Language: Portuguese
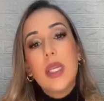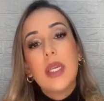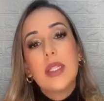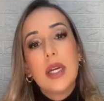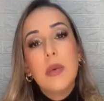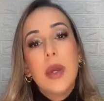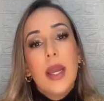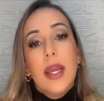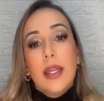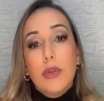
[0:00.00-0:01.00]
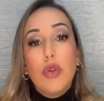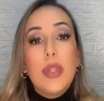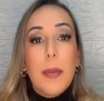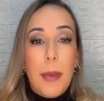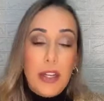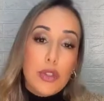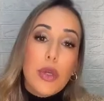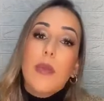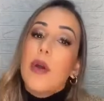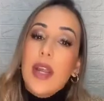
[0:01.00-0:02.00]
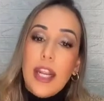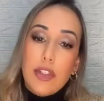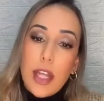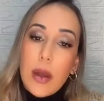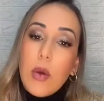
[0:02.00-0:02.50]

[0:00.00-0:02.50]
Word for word: Então, tudo depende do que o meu cliente está